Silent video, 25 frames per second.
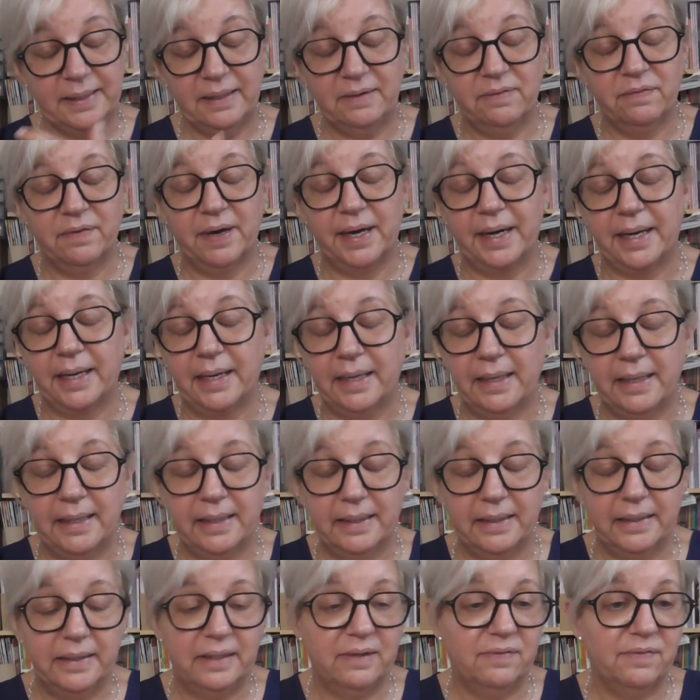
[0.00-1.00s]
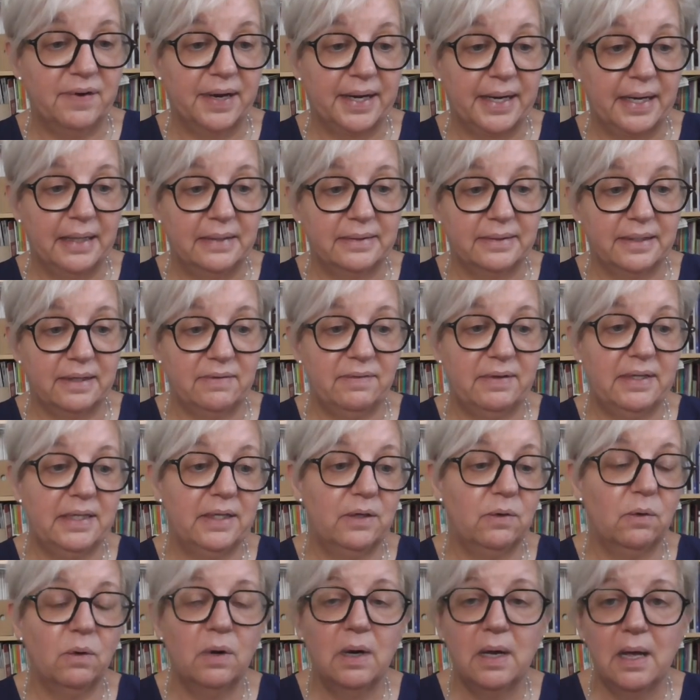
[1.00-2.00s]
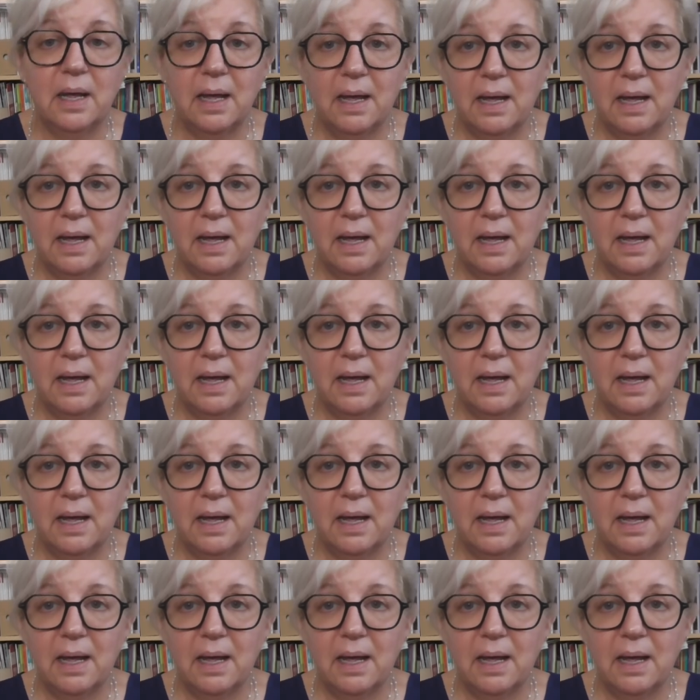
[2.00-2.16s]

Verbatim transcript: di, fare, di, fare, altri video